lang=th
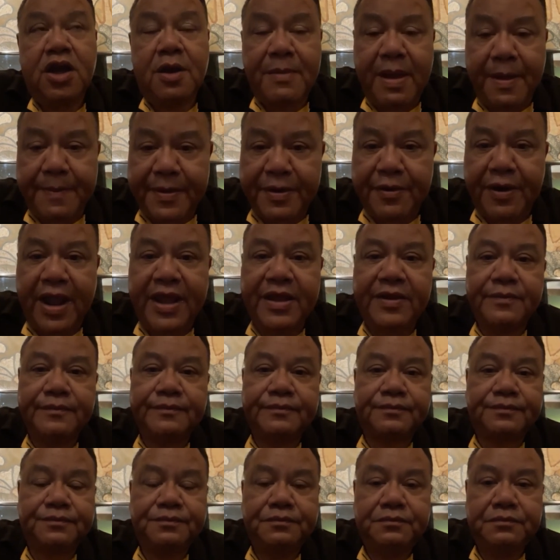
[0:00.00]
ก็ไม่เป็นไร
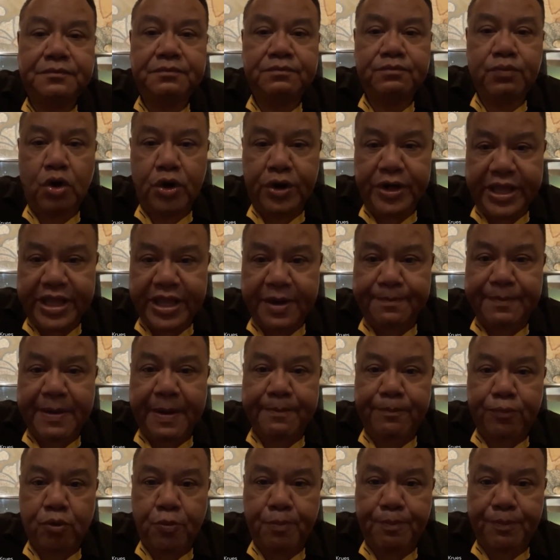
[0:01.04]
พวกนี้ยังป
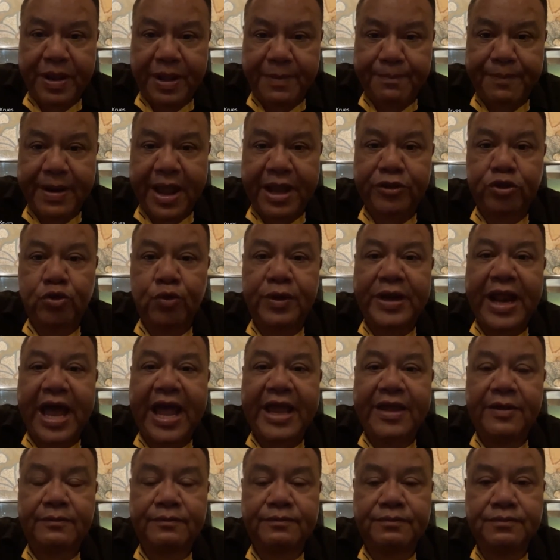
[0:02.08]
รับปรุงเปลี่ยนแปลงตัว
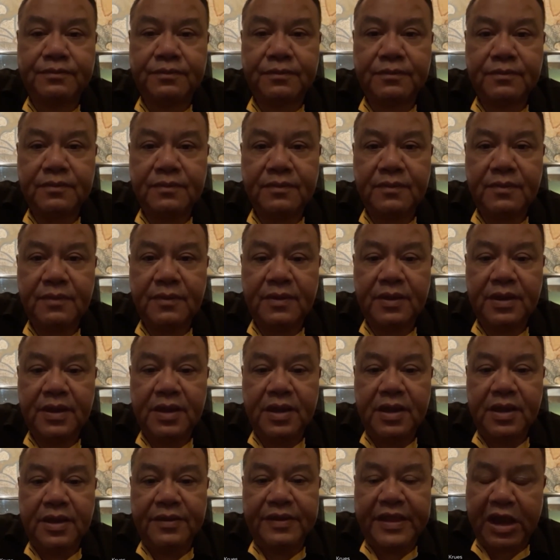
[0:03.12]
ได้
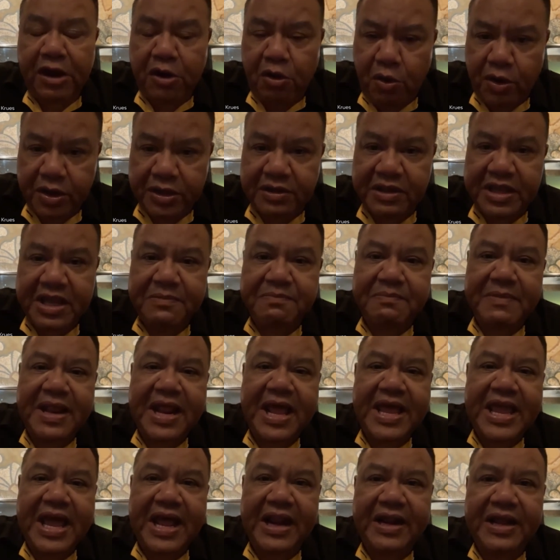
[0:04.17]
แต่เขาอดคิดไม่
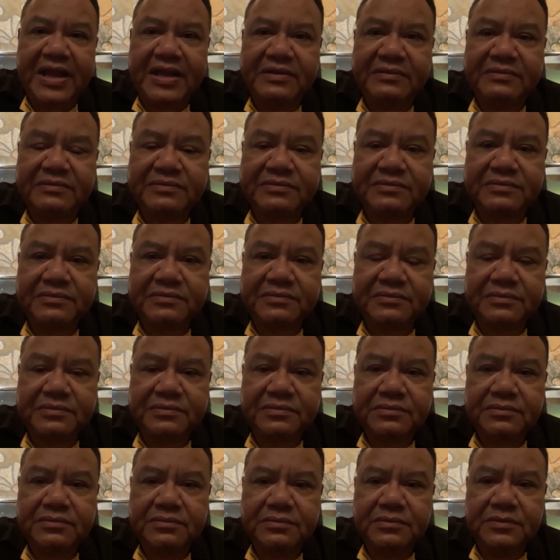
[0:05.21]
ได้อย่างนะ
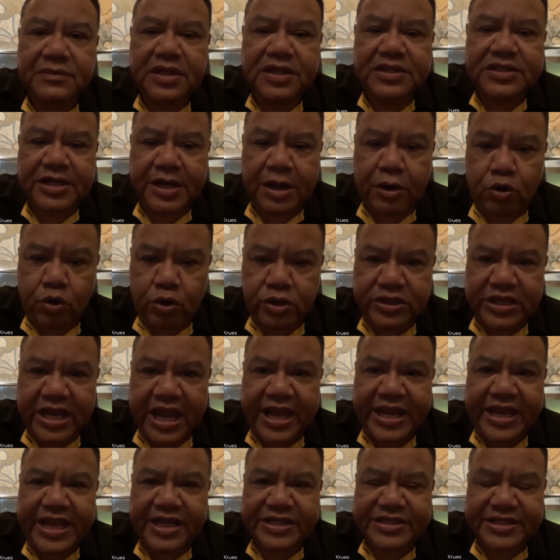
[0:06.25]
สำหรับคนไท
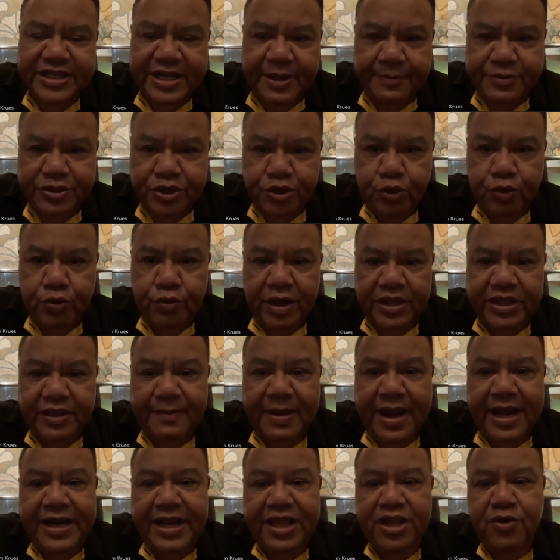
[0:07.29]
ยที่ยังสนับสนุนรัฐ
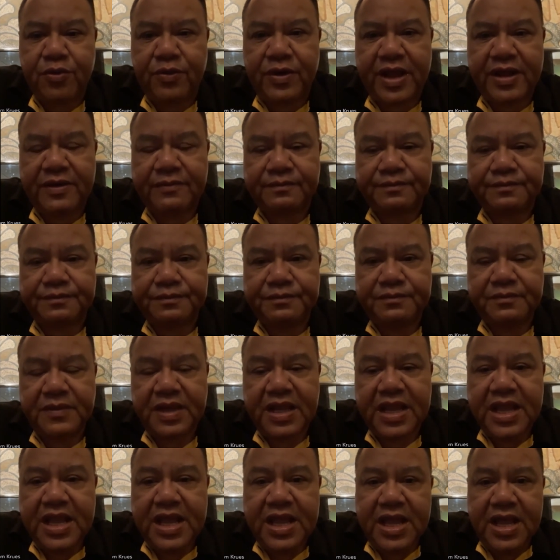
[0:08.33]
บาลนี้อยู่นะ
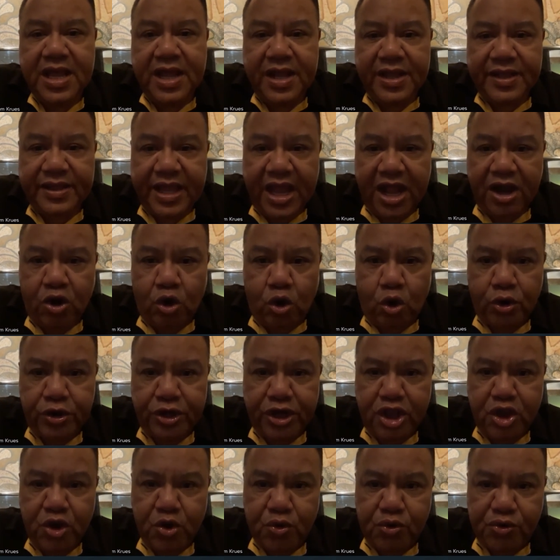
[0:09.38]
ถ้าคน
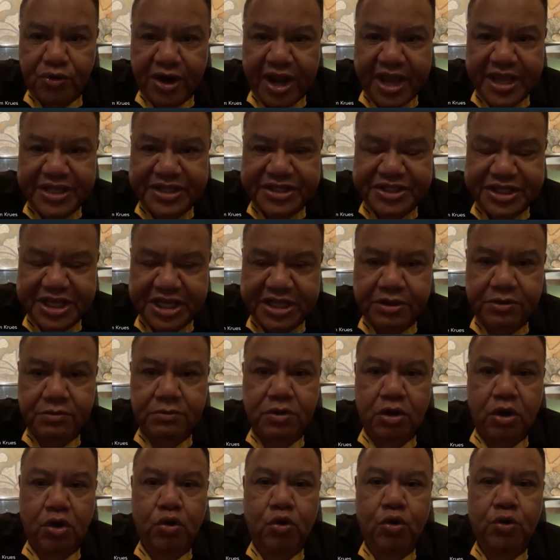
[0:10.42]
ที่อยู่ใกล้ชิด
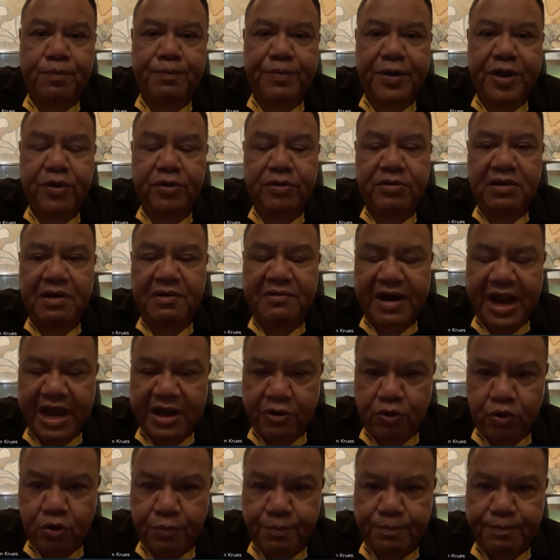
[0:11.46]
ของคุณประยุทธ์รั
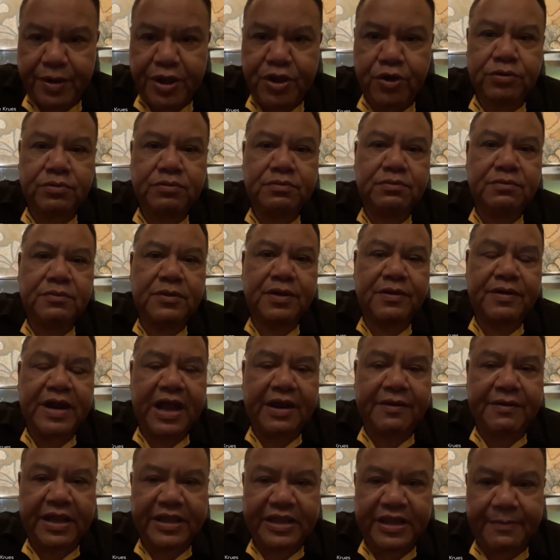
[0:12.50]
กคุณประยุทธ์
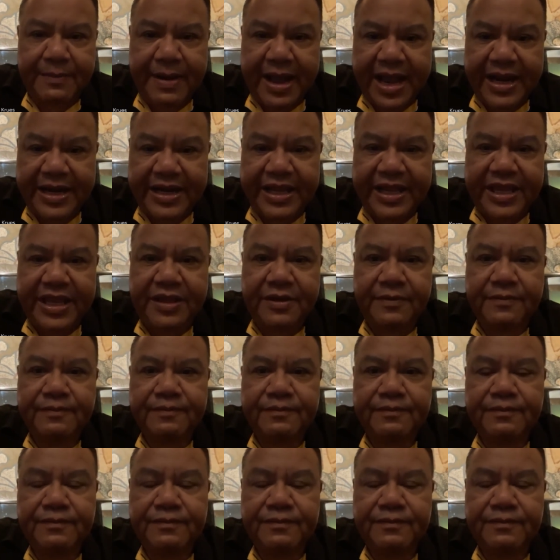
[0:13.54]
รักรัฐบาลนี้